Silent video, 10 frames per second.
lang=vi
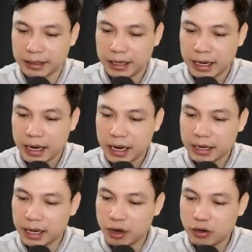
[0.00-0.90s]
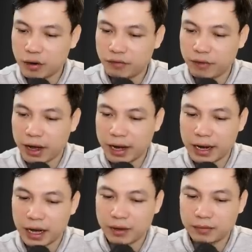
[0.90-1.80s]
Lần ánh sáng
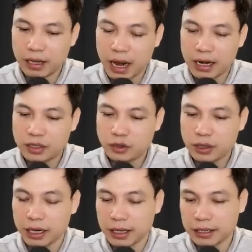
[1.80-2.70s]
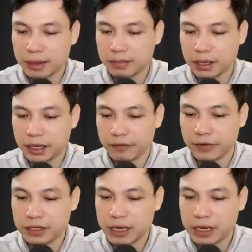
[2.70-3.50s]
hướng ánh mắt nhìn ra bên ngoài.